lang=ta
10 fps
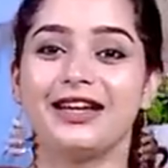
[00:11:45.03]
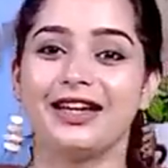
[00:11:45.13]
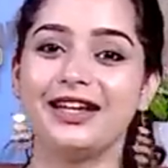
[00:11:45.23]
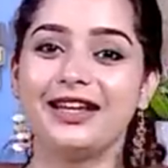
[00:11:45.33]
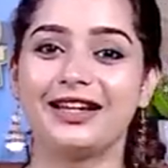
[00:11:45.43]

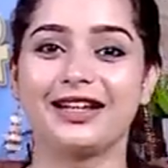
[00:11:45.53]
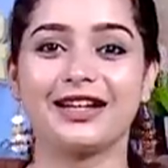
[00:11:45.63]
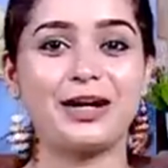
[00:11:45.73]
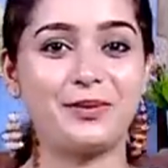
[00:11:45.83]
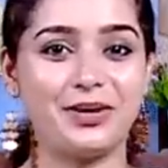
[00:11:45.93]
கீழே இருக்கிற
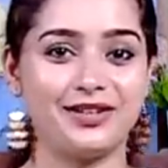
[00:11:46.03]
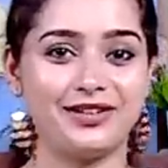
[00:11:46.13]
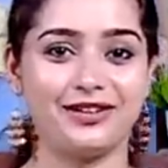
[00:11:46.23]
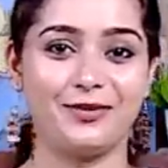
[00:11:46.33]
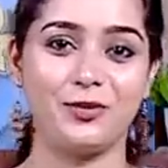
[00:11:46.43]

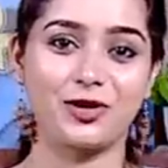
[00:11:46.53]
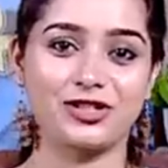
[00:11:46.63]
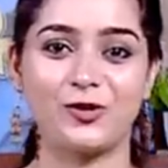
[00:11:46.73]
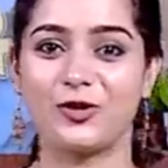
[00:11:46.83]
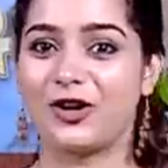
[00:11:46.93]
கமெண்ட்
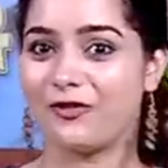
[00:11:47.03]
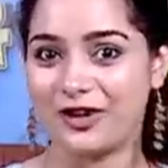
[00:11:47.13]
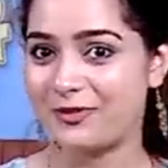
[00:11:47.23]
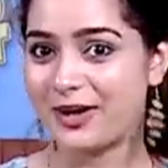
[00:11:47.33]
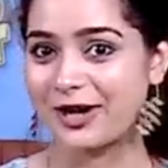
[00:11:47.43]
பாக்ஸில் uh, உங்களோட
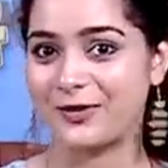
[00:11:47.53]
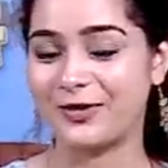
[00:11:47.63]
ஃபீட்பேக்